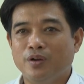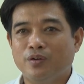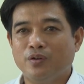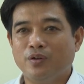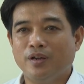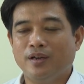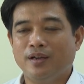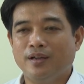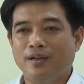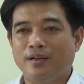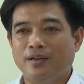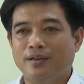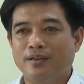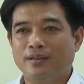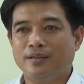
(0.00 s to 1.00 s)
rồi
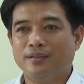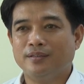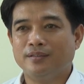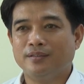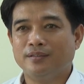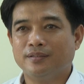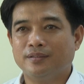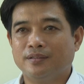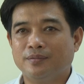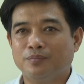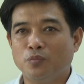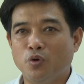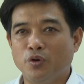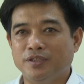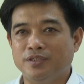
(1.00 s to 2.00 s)
là
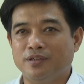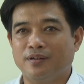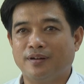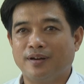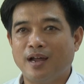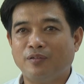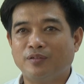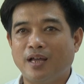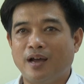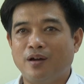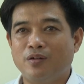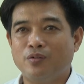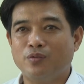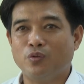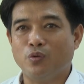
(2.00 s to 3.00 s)
bồi dưỡng đào
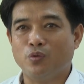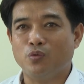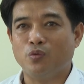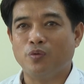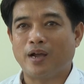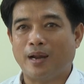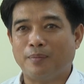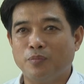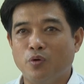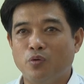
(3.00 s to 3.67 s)
tạo đội ngũ cán